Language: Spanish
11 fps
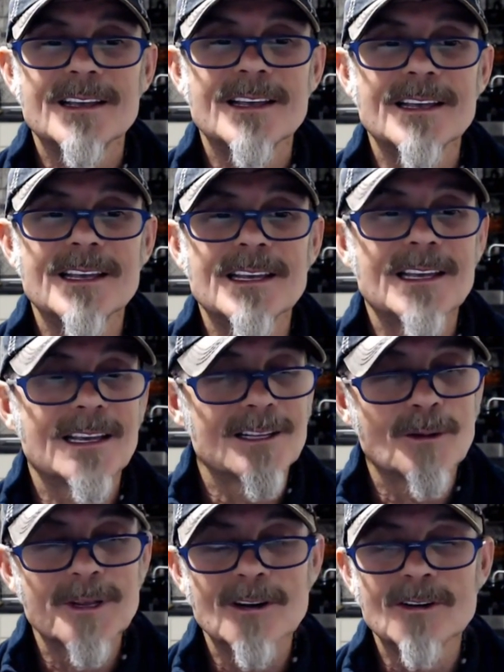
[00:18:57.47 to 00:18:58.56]
Y el
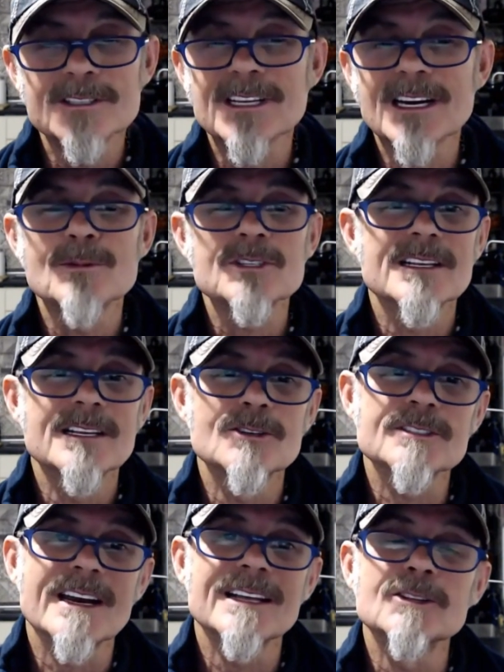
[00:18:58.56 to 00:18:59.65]
domingo estaremos allí. Yo
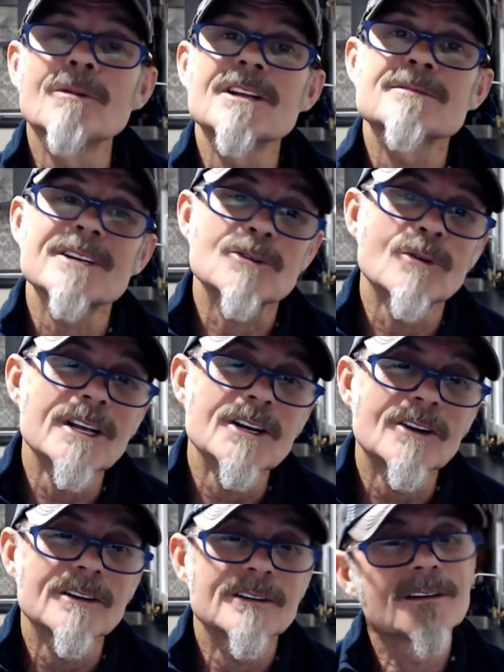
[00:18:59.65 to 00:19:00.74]
estaré en dobles
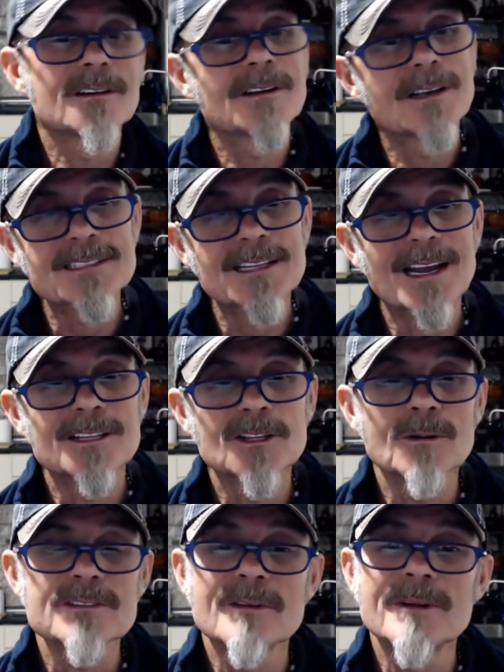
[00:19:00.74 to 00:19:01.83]
masculino, él estará en
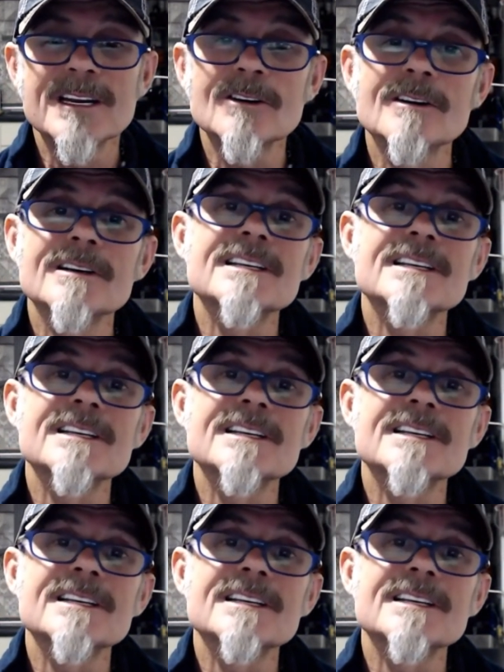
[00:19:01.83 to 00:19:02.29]
dobles femenino y